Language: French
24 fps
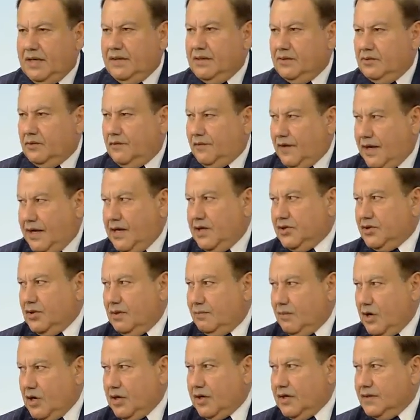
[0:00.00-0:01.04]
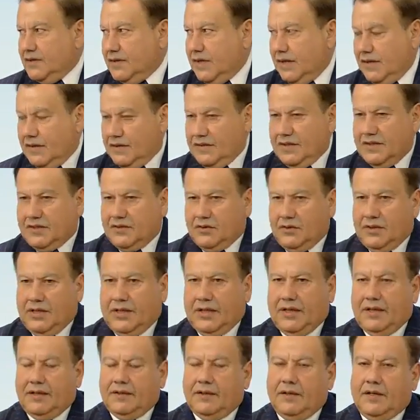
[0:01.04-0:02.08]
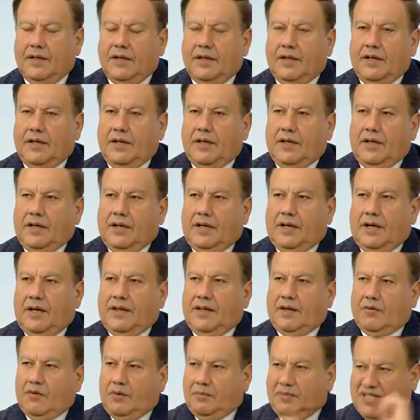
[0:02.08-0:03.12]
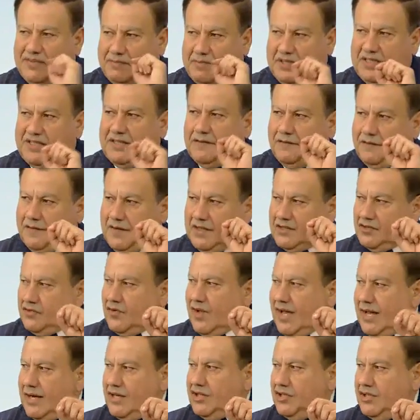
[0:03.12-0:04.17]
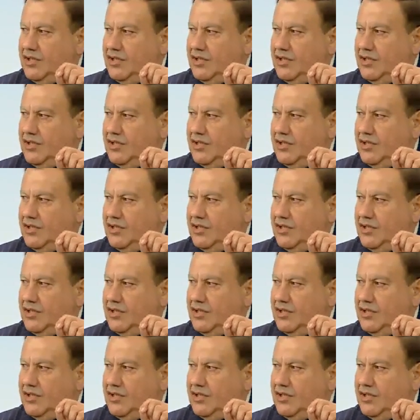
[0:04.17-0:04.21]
euh, flux financiers, donc les investissements qui se font littéralement dans les marchés financiers de nos